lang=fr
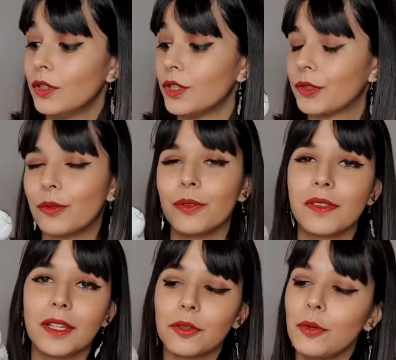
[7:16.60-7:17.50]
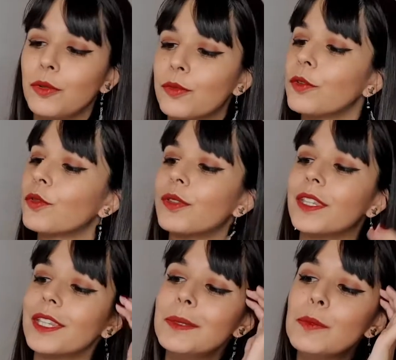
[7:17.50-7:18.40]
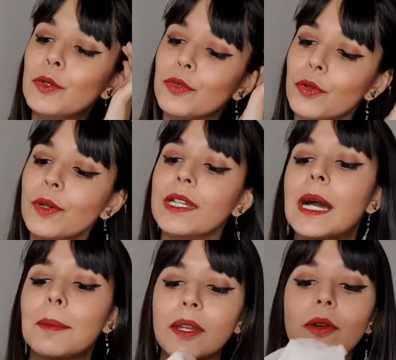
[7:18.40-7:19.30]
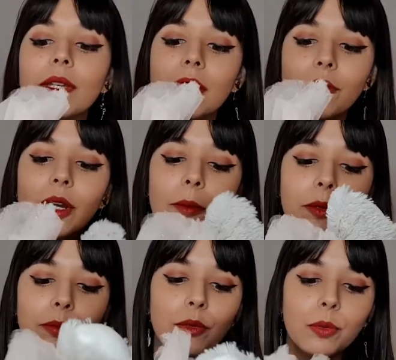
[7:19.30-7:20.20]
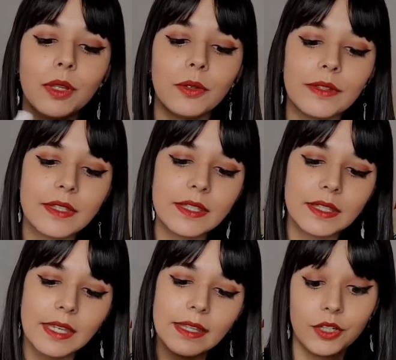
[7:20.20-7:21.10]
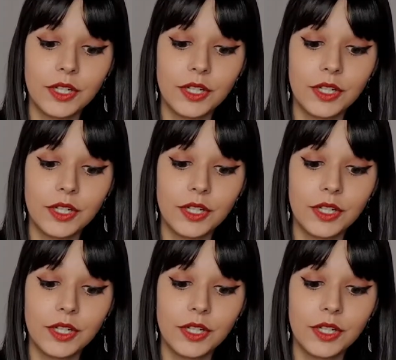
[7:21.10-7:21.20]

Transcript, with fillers: J'ai trouvé ça trop beau, je me suis dit il me le faut et après en regardant un peu plus loin dans les étiquettes,